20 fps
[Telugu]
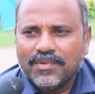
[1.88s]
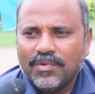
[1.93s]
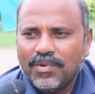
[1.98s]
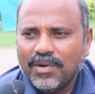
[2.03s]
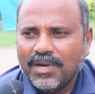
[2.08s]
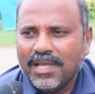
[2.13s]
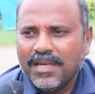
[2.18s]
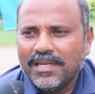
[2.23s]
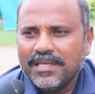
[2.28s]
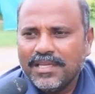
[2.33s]

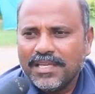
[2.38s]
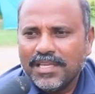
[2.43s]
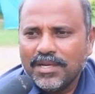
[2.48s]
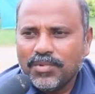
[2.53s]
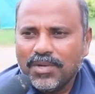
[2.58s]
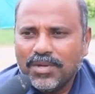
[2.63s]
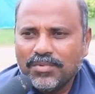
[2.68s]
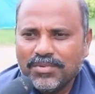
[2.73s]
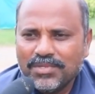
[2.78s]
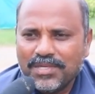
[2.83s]
కొడాలి
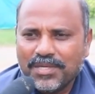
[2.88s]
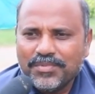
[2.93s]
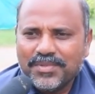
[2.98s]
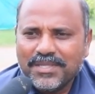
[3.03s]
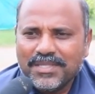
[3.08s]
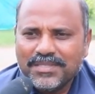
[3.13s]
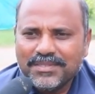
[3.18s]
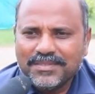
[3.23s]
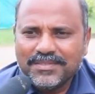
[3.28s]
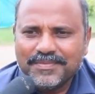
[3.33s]
ఏరబాబు నా
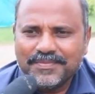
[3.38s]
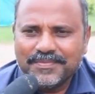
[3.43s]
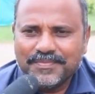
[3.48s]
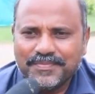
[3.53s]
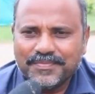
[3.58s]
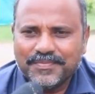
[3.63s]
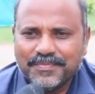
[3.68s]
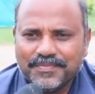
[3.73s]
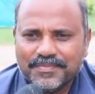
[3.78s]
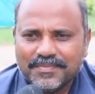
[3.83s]
పేరు
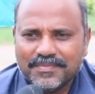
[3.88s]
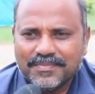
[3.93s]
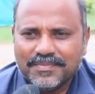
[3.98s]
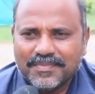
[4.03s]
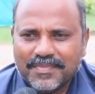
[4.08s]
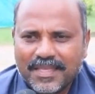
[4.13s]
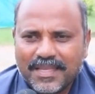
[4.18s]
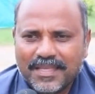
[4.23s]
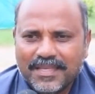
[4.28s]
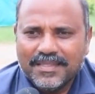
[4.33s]

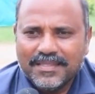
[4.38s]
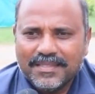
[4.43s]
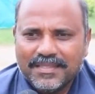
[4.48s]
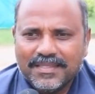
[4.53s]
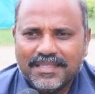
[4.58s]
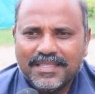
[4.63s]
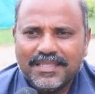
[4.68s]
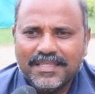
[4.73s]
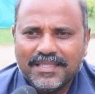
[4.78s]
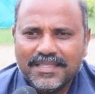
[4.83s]

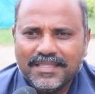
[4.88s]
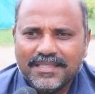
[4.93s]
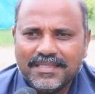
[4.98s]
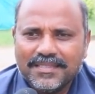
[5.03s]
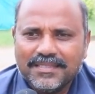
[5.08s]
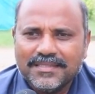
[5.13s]
ఏంటి